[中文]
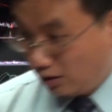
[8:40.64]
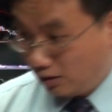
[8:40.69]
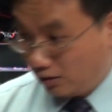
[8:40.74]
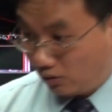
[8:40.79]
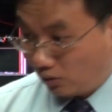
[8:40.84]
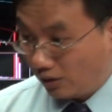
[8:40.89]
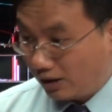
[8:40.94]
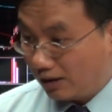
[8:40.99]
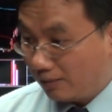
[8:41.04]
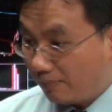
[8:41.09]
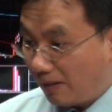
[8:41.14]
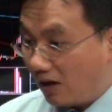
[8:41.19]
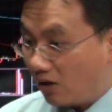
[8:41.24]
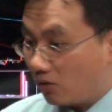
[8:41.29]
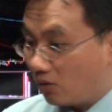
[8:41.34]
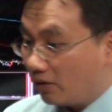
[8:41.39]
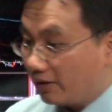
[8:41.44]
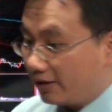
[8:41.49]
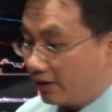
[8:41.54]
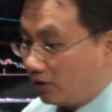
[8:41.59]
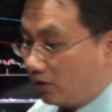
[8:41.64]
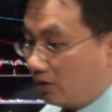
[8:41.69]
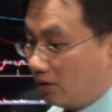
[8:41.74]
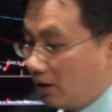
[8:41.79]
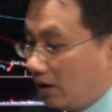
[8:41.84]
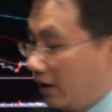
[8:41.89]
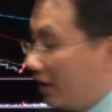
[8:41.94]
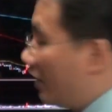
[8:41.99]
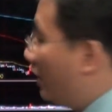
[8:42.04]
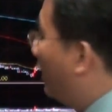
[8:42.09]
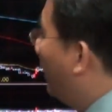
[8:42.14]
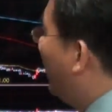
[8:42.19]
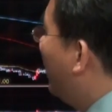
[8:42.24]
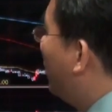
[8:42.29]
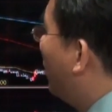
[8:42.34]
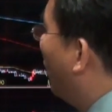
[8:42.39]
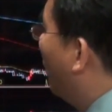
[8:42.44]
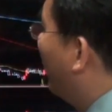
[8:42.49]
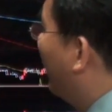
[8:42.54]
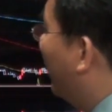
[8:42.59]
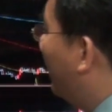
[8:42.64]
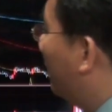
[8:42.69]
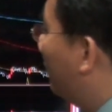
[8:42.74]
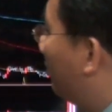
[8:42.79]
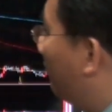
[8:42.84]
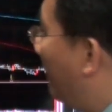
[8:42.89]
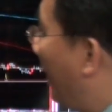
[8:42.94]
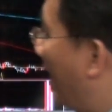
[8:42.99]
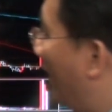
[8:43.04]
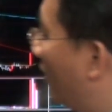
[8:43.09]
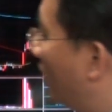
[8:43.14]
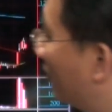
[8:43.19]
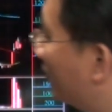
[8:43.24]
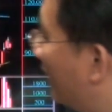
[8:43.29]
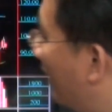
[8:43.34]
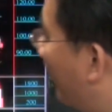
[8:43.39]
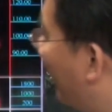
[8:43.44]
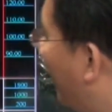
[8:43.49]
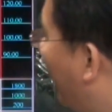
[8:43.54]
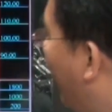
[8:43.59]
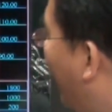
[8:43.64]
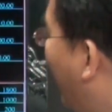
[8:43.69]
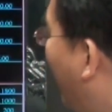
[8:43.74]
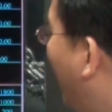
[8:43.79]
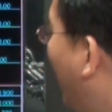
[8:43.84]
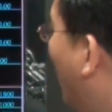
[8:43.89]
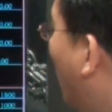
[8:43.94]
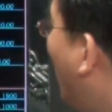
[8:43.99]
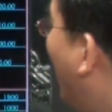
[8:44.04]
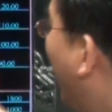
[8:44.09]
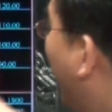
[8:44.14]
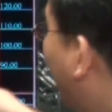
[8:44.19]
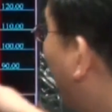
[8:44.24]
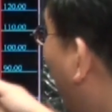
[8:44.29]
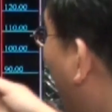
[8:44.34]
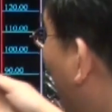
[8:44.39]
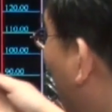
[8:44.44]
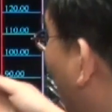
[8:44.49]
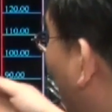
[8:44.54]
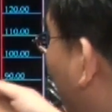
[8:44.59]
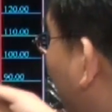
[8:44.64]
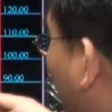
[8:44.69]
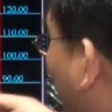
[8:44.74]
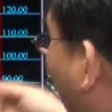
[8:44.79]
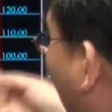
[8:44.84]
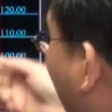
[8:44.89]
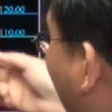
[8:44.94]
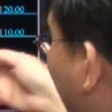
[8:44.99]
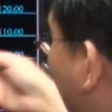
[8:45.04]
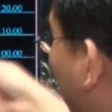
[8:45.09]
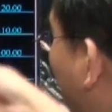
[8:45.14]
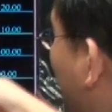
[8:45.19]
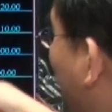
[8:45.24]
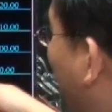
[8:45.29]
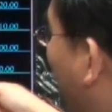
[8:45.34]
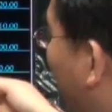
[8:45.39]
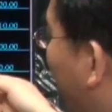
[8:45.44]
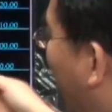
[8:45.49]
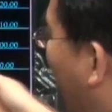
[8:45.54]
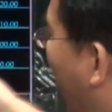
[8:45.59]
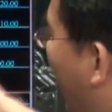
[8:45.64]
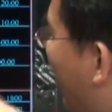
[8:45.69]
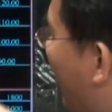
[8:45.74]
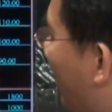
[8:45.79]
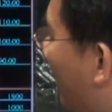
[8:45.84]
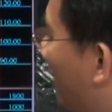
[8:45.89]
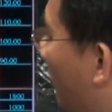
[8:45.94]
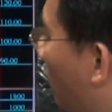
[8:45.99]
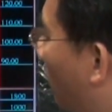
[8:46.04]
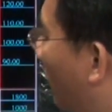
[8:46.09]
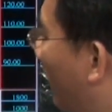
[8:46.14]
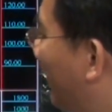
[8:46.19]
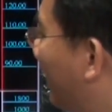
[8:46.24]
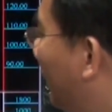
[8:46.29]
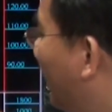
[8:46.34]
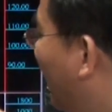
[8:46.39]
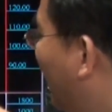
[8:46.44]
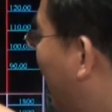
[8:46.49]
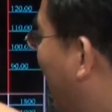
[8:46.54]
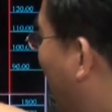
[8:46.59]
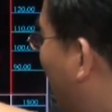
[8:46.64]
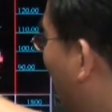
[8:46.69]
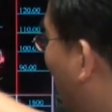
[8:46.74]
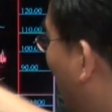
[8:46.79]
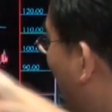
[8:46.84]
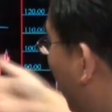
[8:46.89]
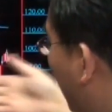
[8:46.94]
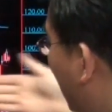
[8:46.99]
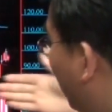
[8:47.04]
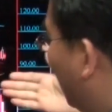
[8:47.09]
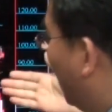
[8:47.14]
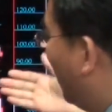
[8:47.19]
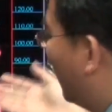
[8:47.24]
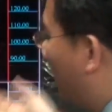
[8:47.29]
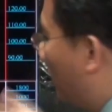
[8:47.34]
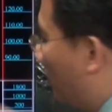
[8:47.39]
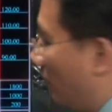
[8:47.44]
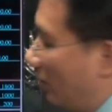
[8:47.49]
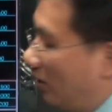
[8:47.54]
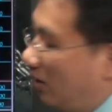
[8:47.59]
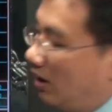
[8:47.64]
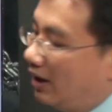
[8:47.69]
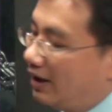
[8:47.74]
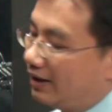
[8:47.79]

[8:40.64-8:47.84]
昨天包括十一九零美容的 KY 左灯，基本上它是属于低档模式，没有错。